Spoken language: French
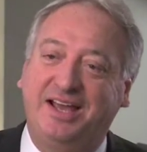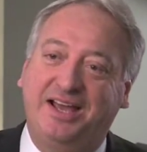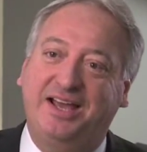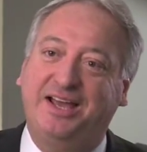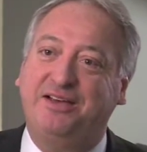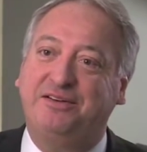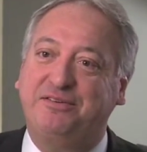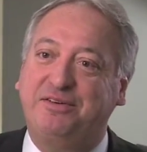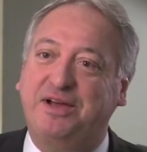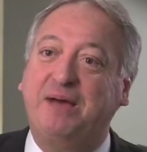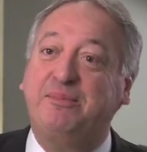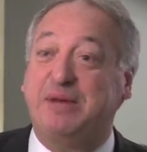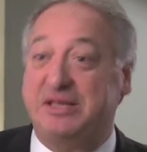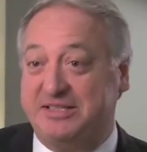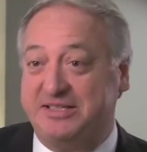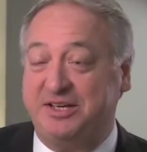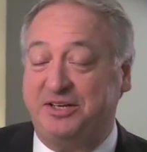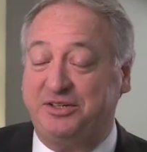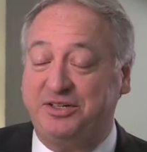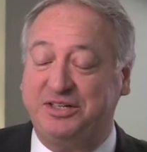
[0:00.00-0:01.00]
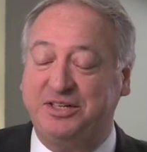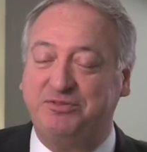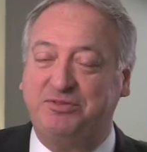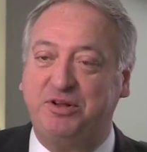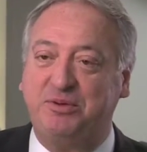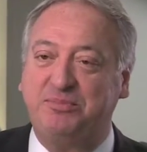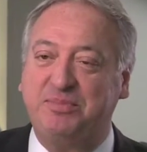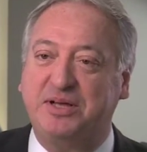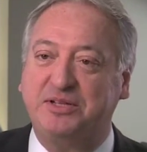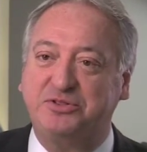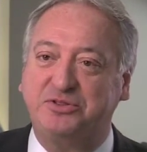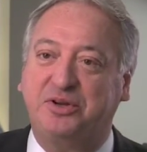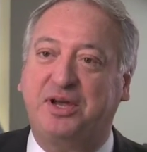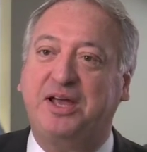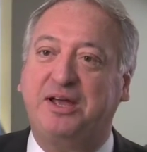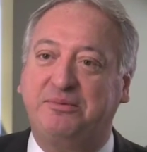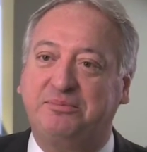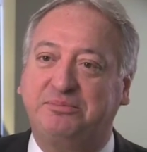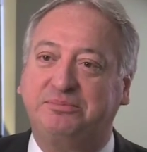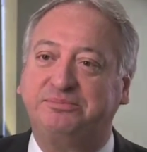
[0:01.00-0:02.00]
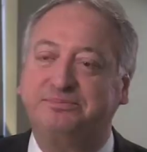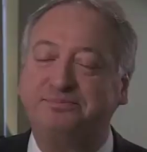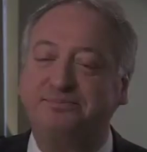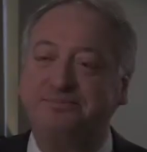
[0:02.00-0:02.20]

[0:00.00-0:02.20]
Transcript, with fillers: Euh, en matière de développement durable.